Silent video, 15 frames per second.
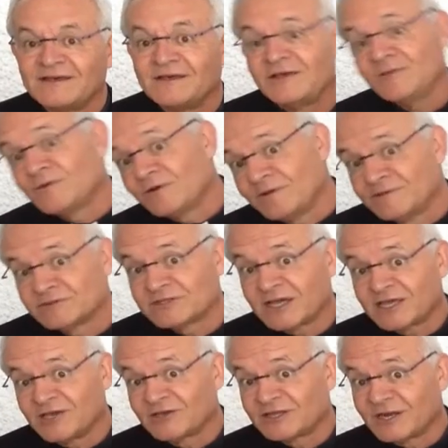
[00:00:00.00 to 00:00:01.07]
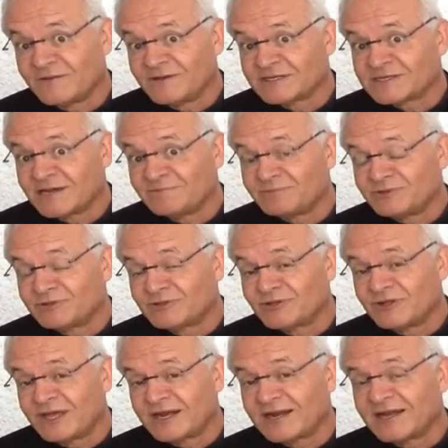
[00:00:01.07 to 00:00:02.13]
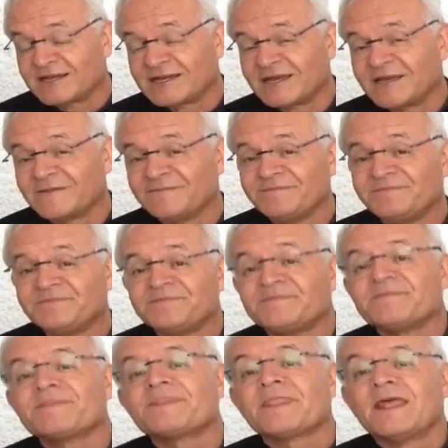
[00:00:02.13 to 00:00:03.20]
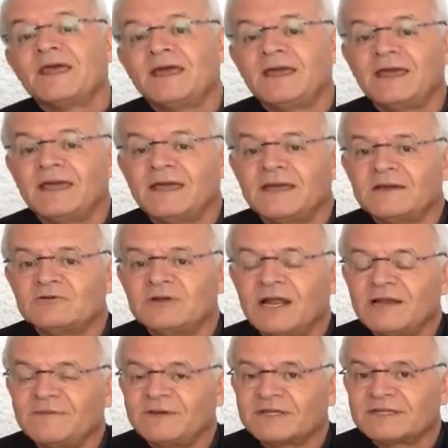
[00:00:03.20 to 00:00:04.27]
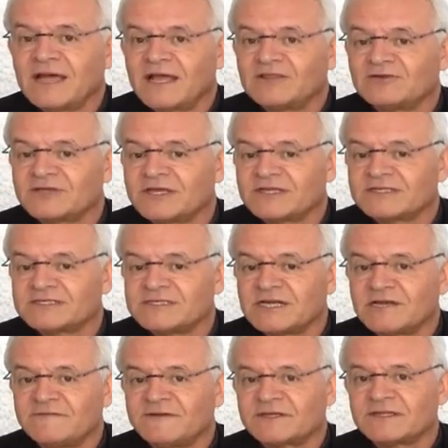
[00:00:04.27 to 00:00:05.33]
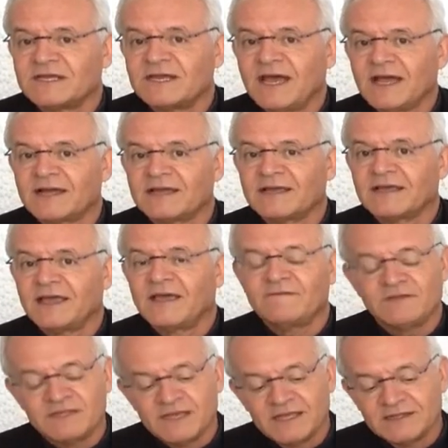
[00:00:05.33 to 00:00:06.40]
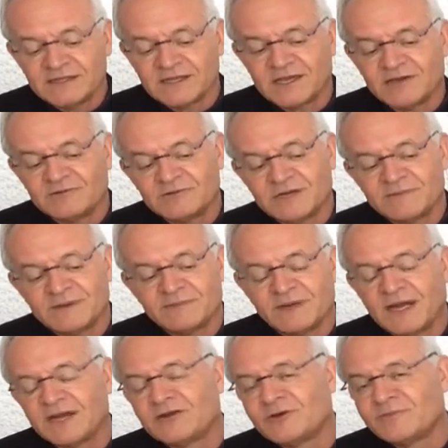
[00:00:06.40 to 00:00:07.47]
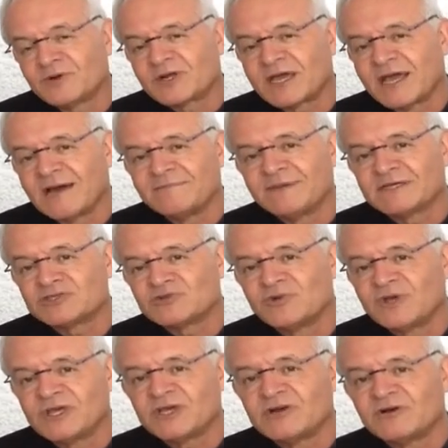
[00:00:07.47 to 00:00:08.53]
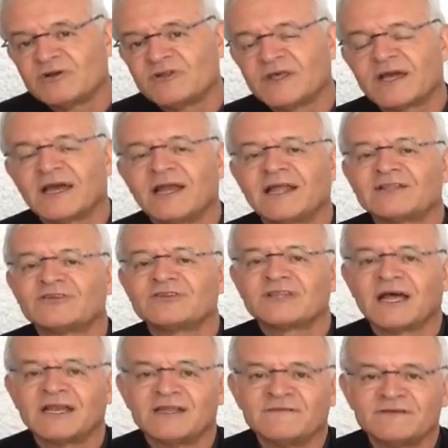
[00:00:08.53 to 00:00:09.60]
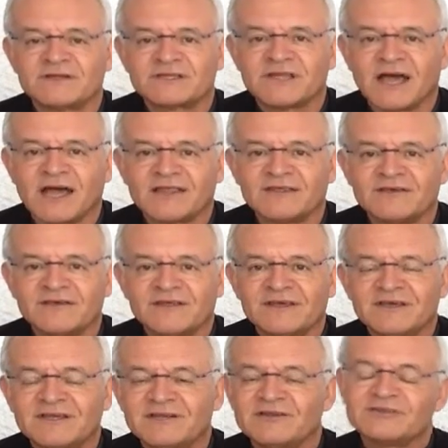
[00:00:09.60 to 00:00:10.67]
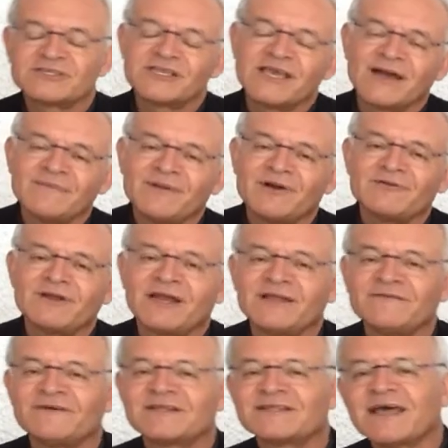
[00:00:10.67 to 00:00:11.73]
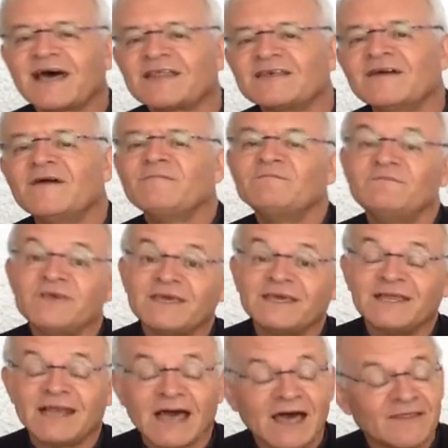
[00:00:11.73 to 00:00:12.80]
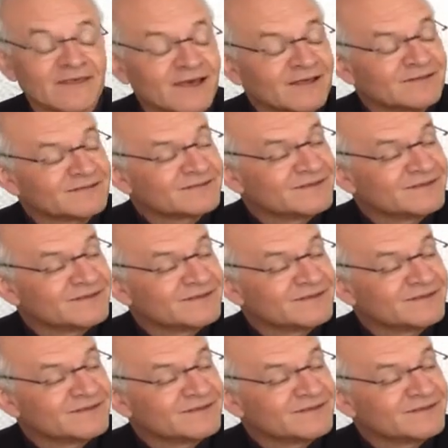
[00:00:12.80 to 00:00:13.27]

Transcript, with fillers: Y volvemos aquí otra vez al punto de arranque. Eh, una libertad no quiere decir libertinaje. Evidente que una mamá no porque ama a su hijo lo deja en la total libertad. Lo se llama una libertad vigilada.